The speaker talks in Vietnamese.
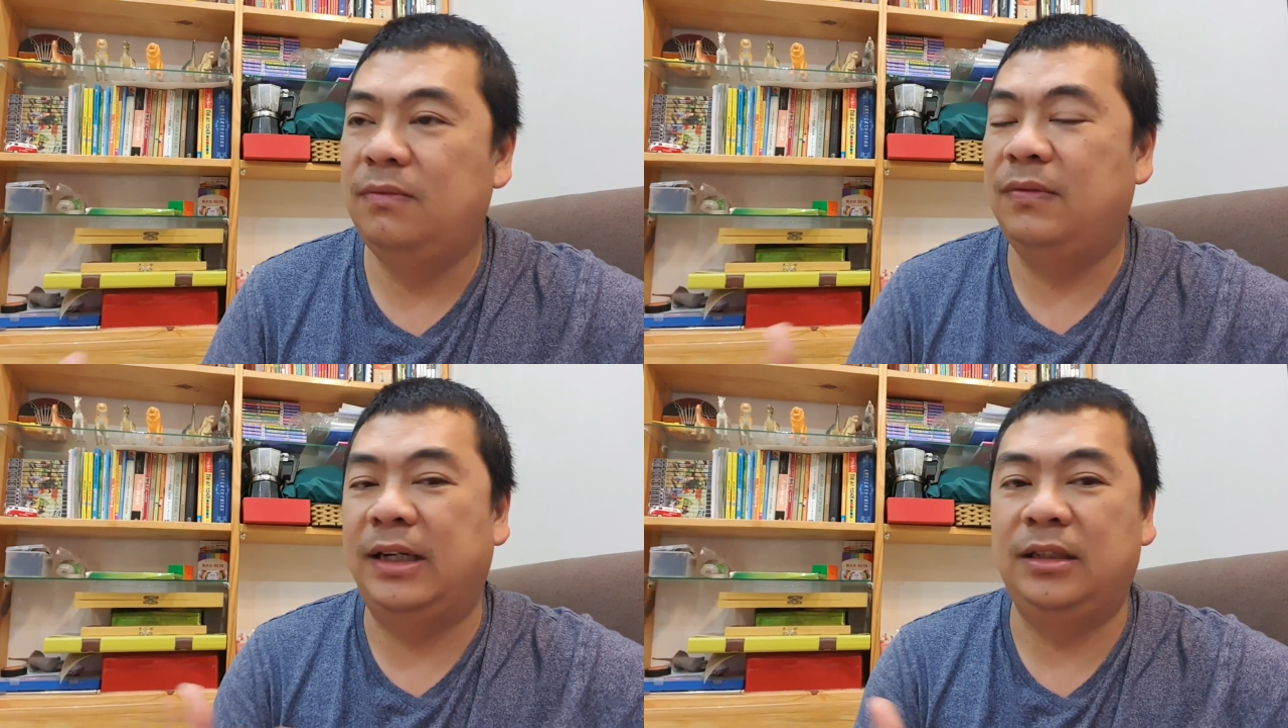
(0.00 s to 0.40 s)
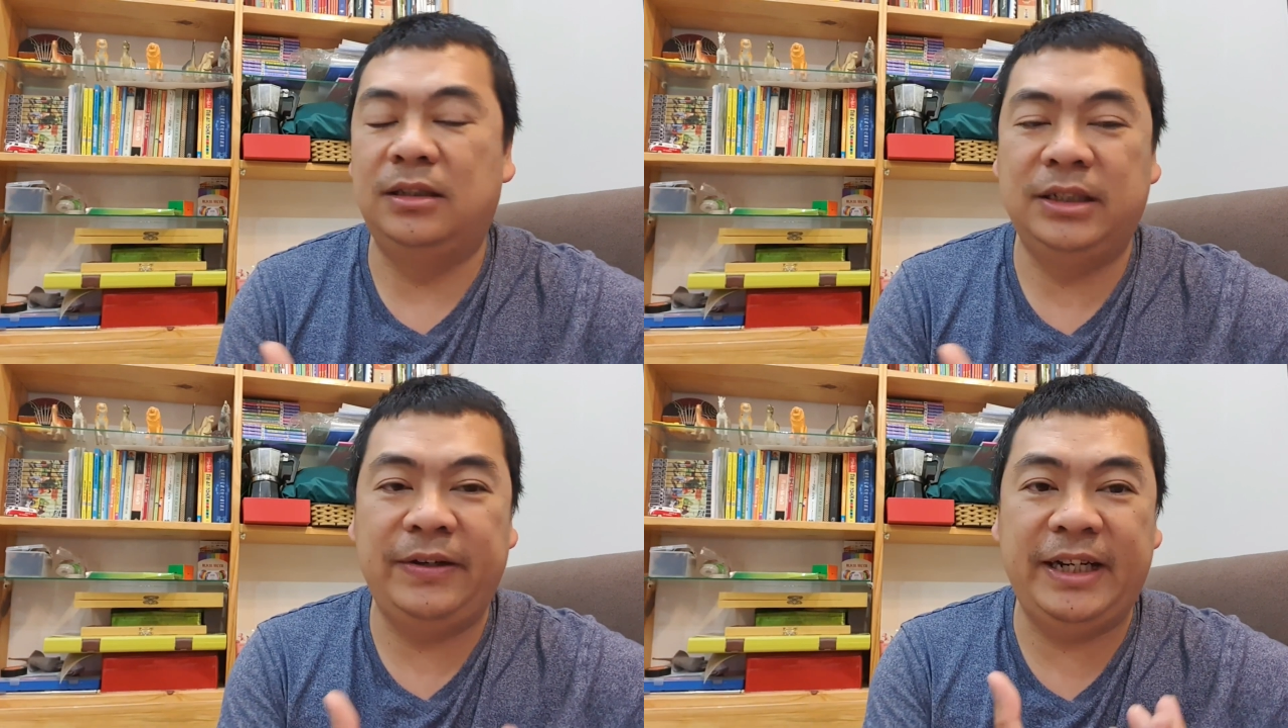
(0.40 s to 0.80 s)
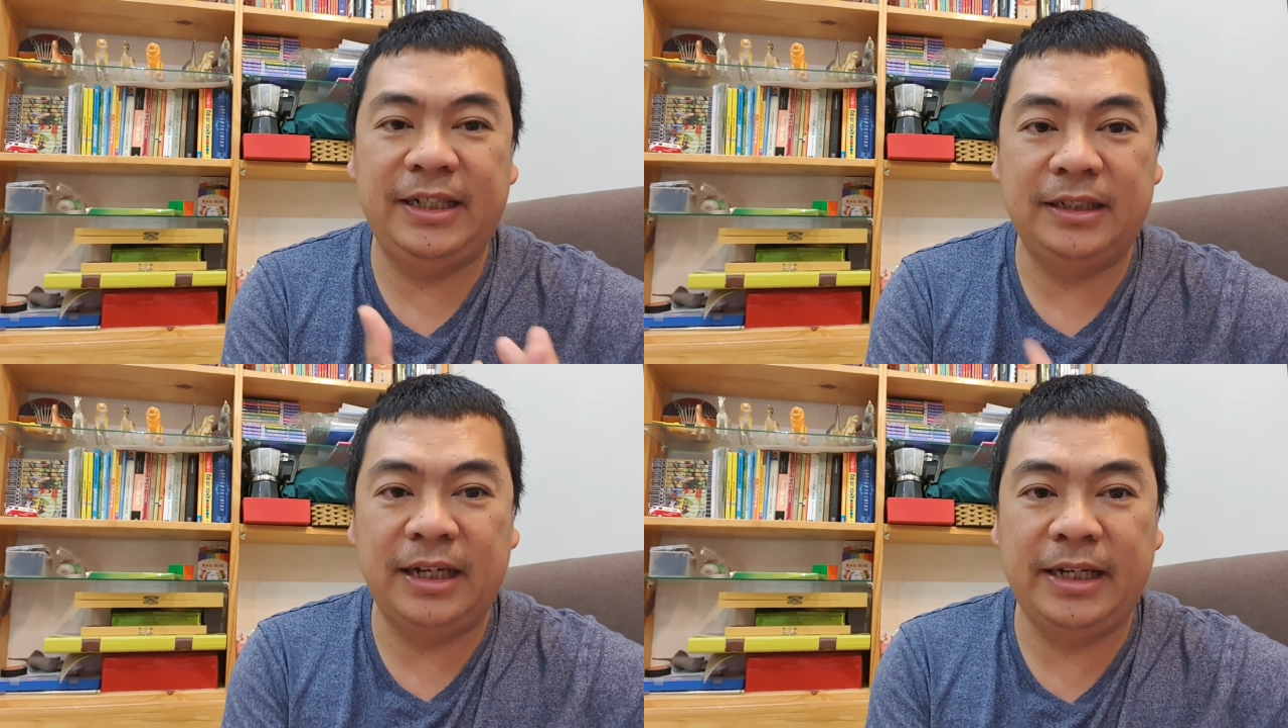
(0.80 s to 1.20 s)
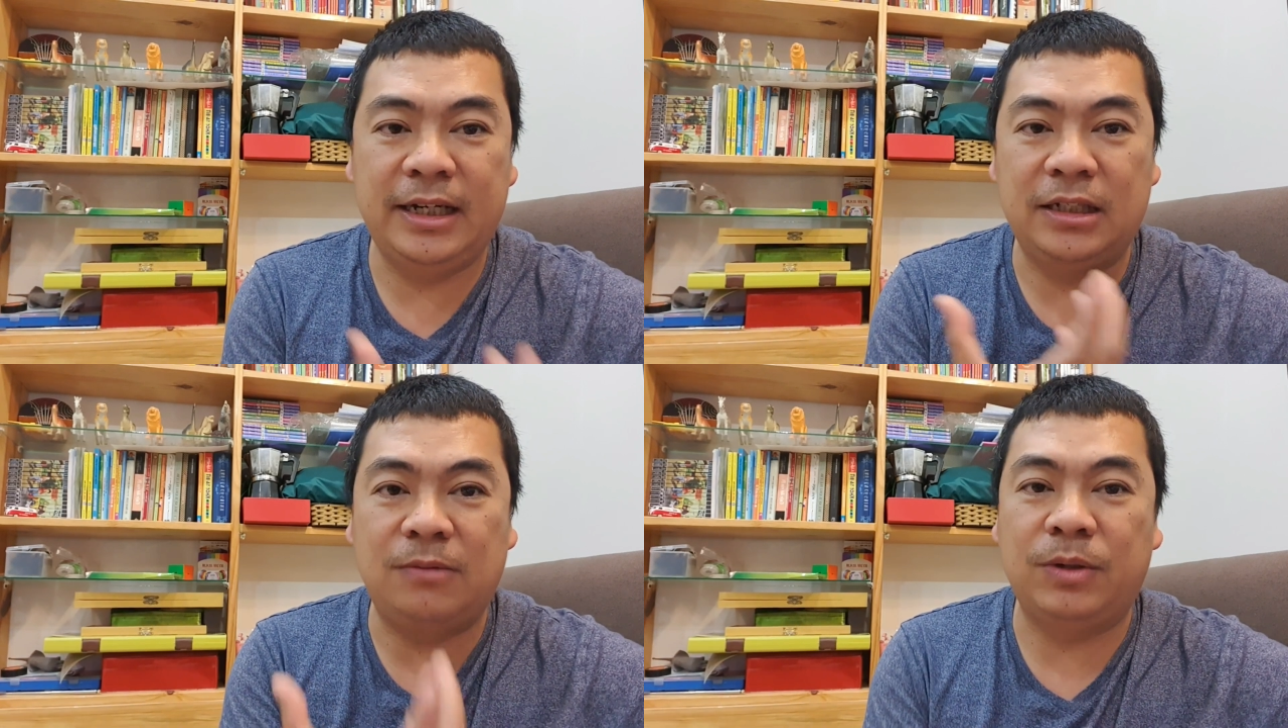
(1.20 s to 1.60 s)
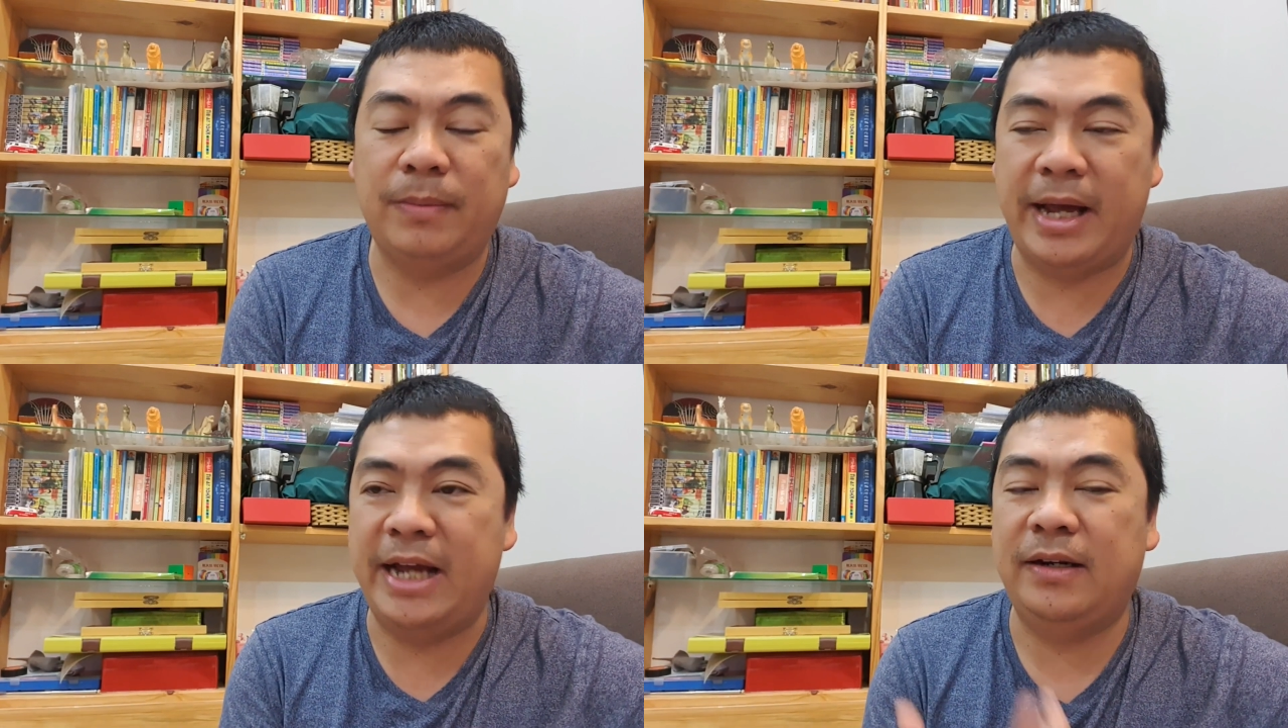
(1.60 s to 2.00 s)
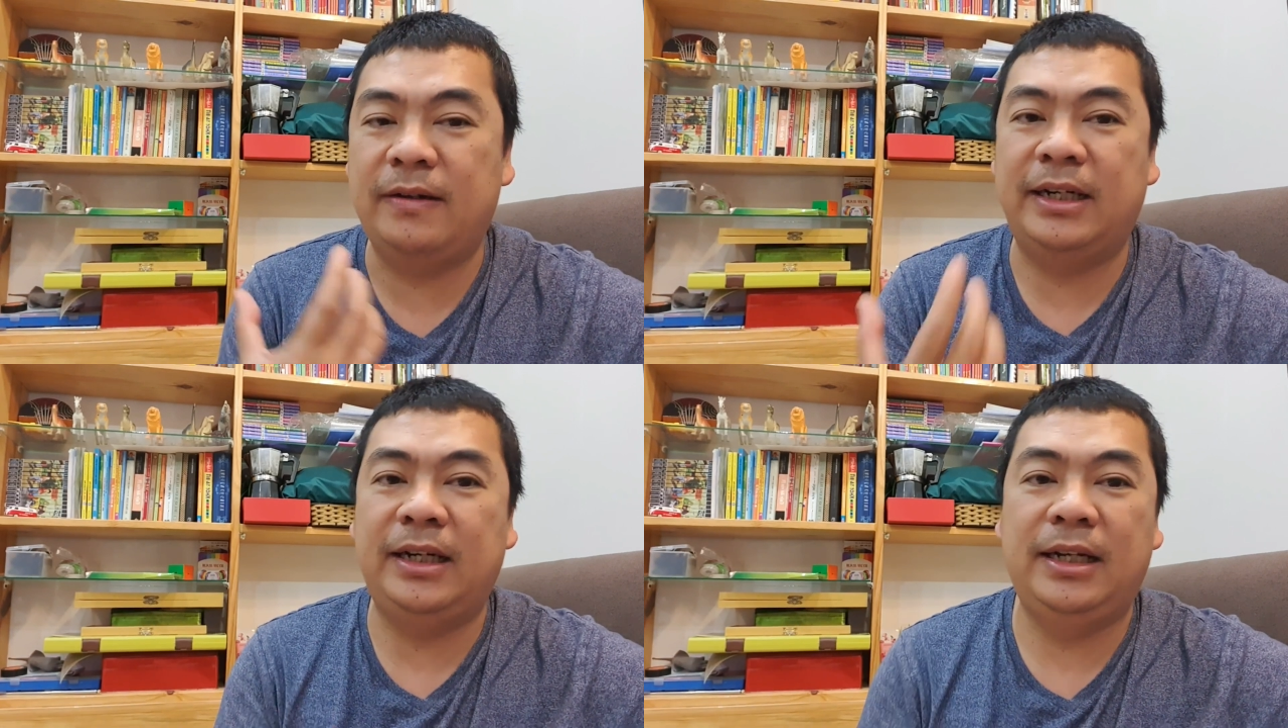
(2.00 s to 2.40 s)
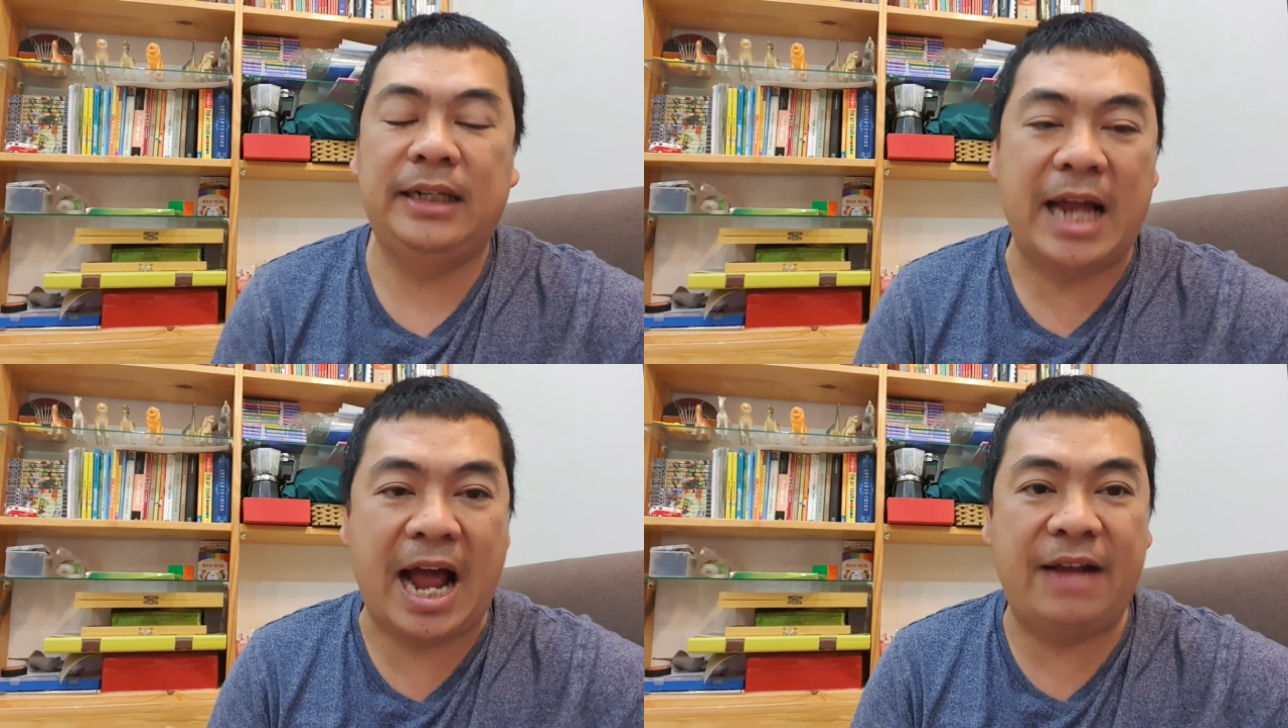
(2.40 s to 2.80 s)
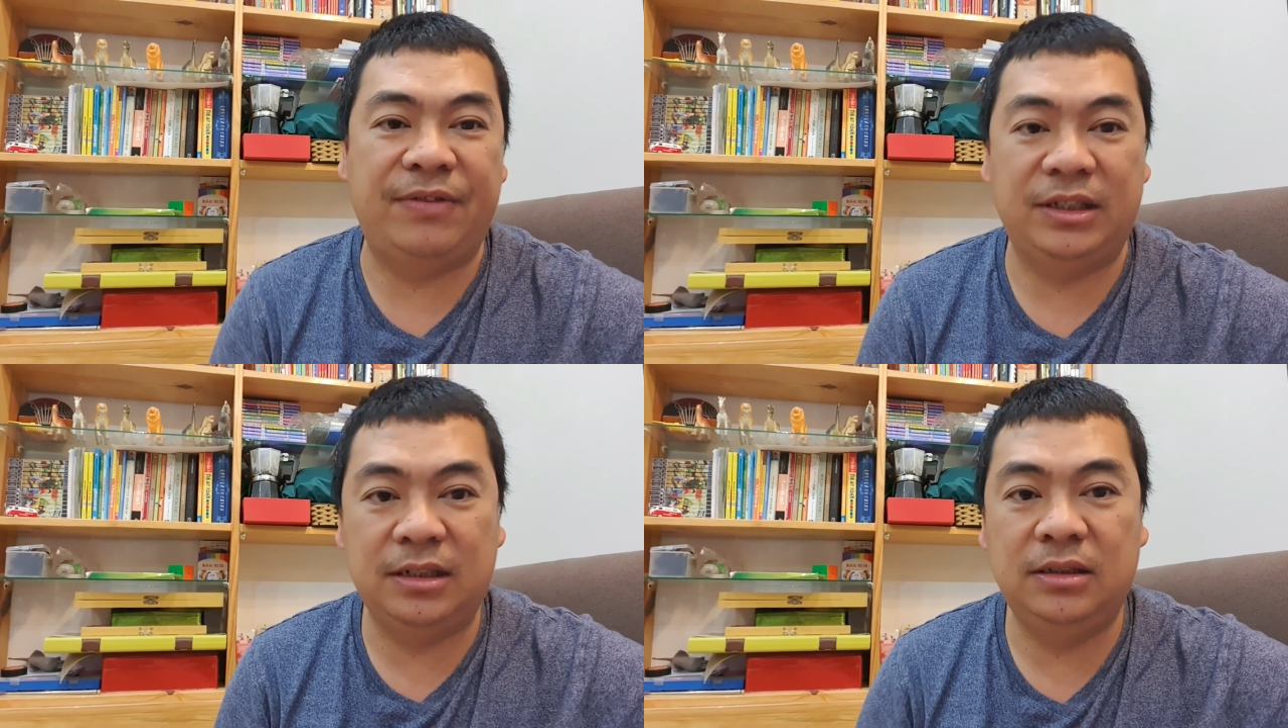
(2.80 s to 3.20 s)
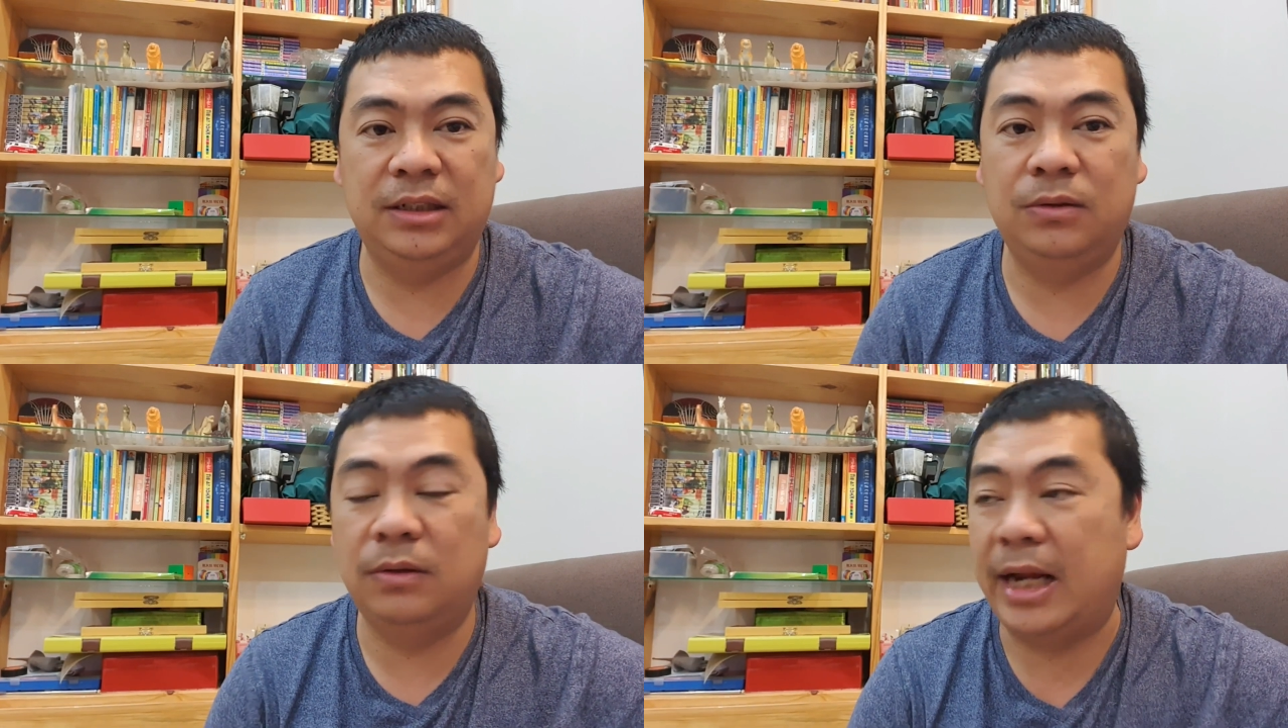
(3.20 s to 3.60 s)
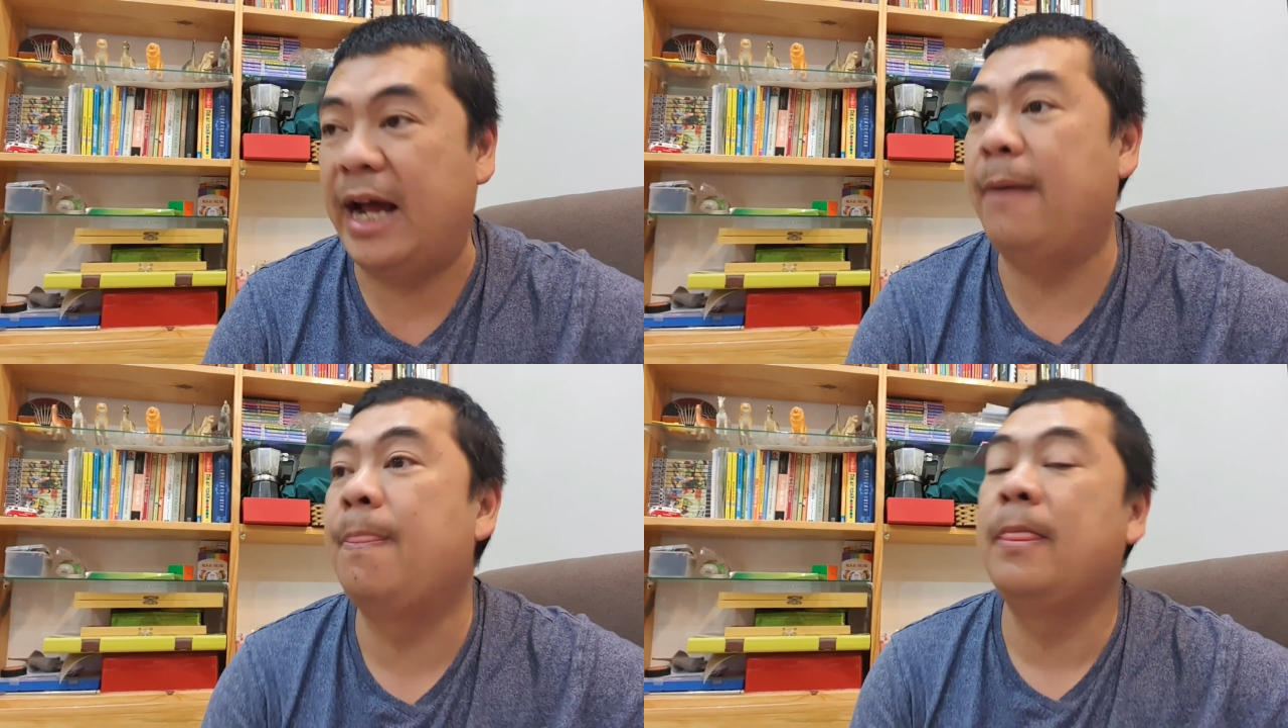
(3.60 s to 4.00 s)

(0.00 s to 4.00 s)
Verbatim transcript: và lượng u ét đê tê ở trong cái bể nó đã lên hai phẩy bốn triệu đô la.